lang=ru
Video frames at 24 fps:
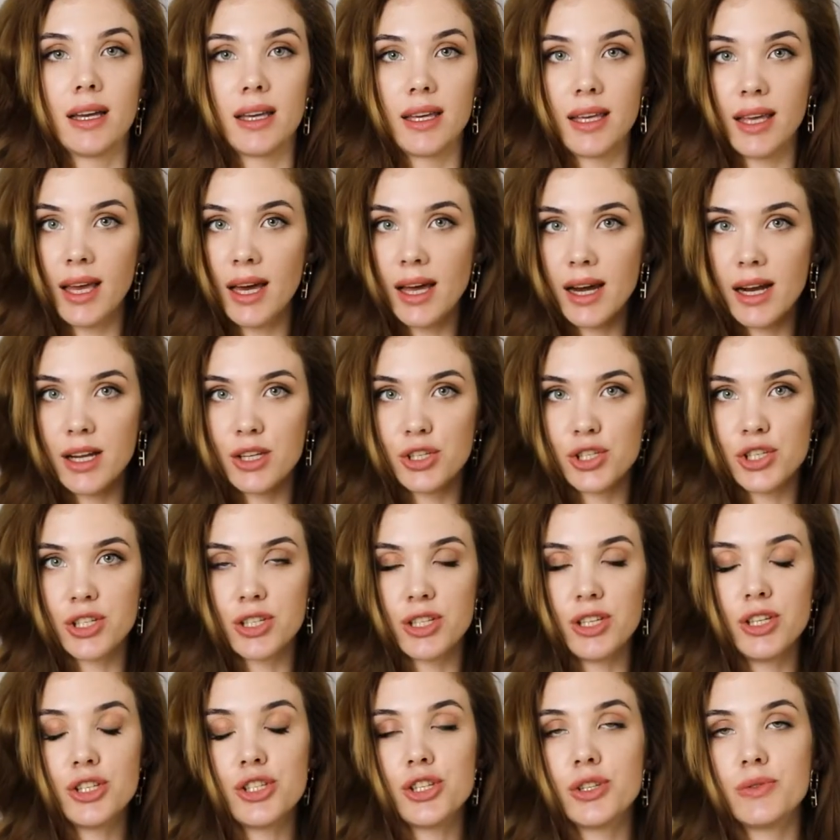Я раньше
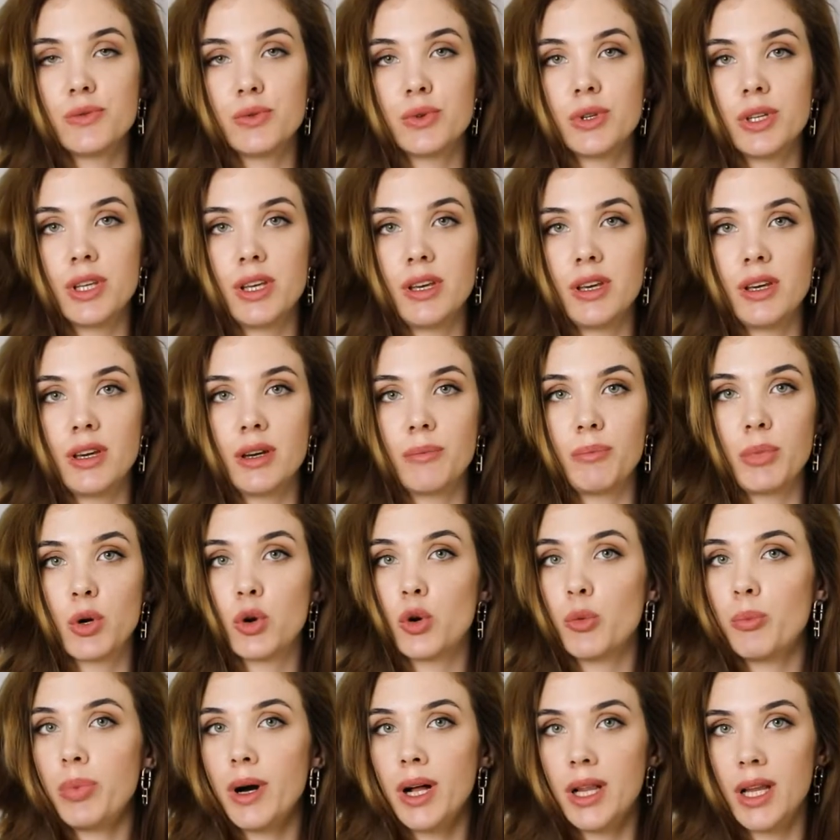ничего не
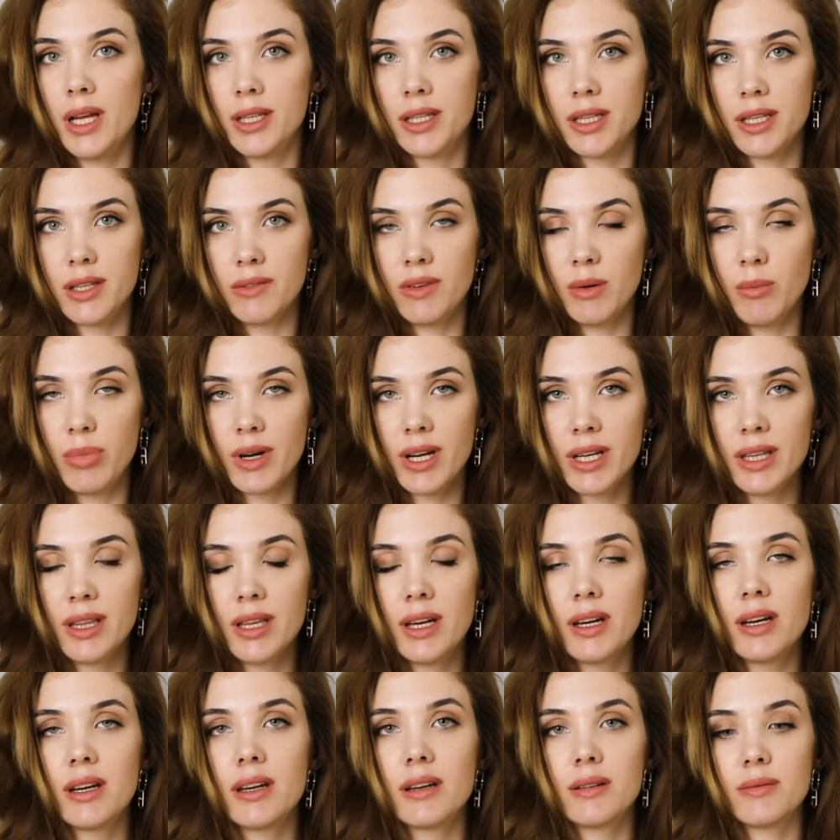покупала от этого
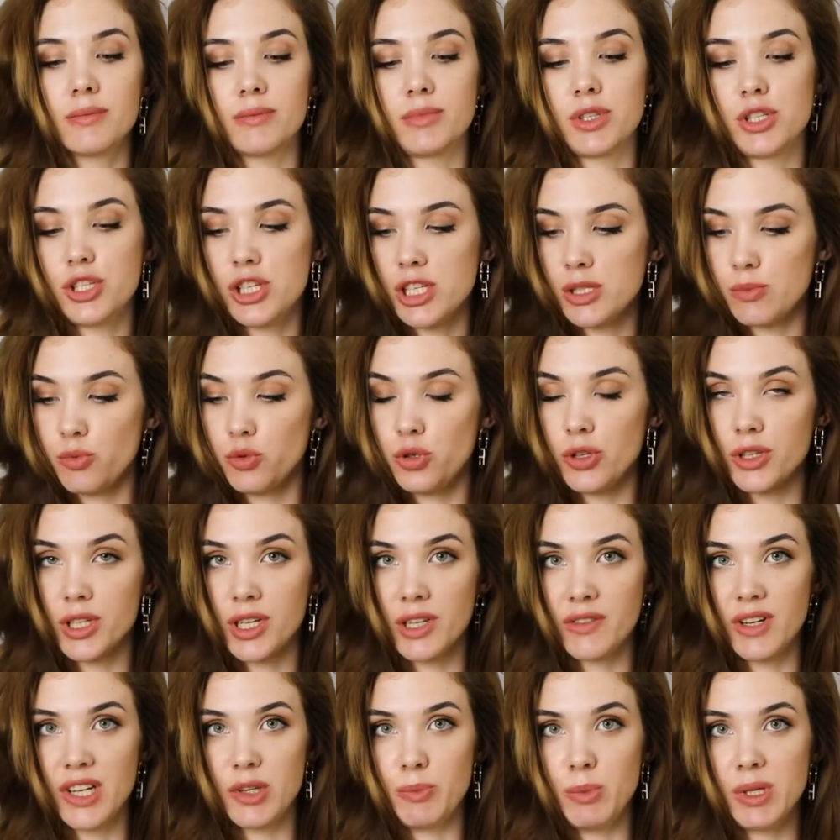бренда. Сейчас буду
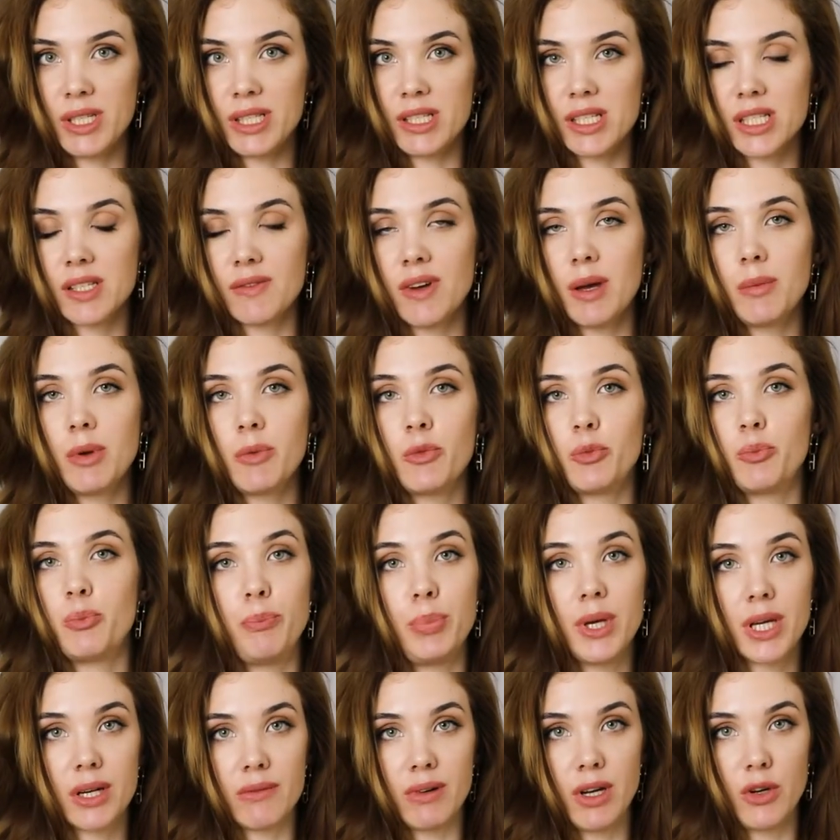открывать вместе с вами.
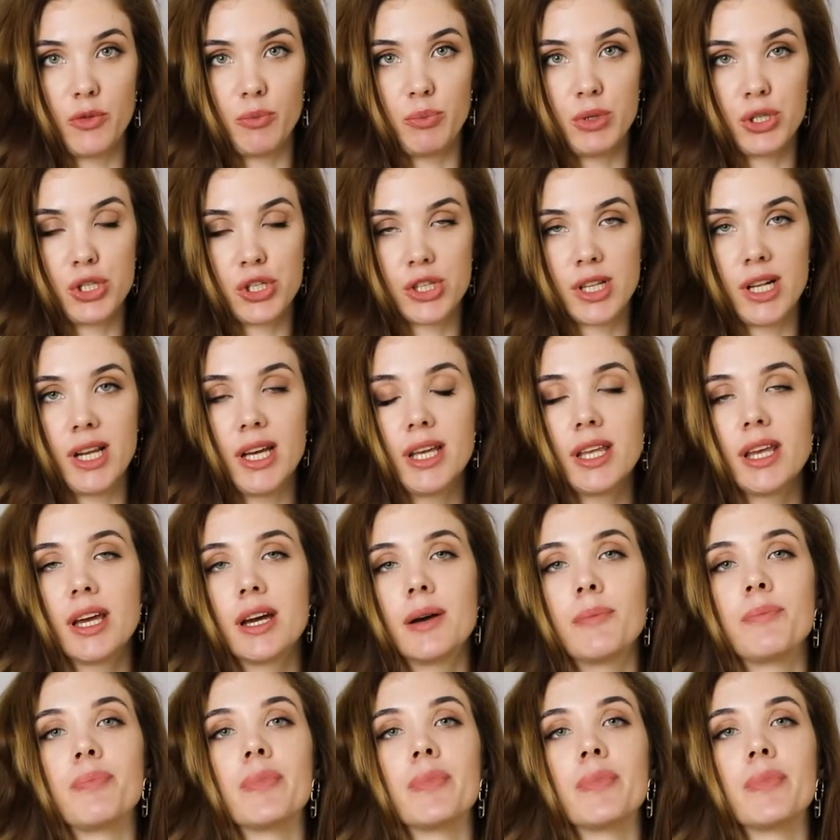Первое впечатление.